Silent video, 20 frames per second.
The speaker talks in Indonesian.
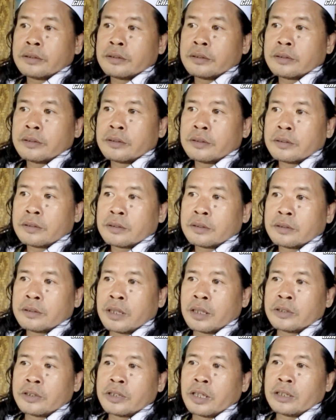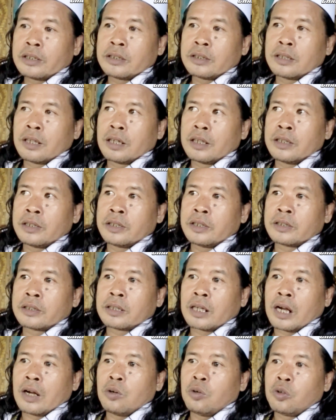hmm. dan saya tidak
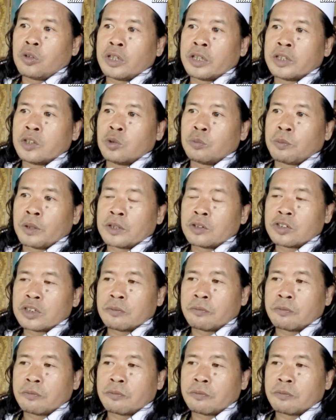ingin tahu kehidupan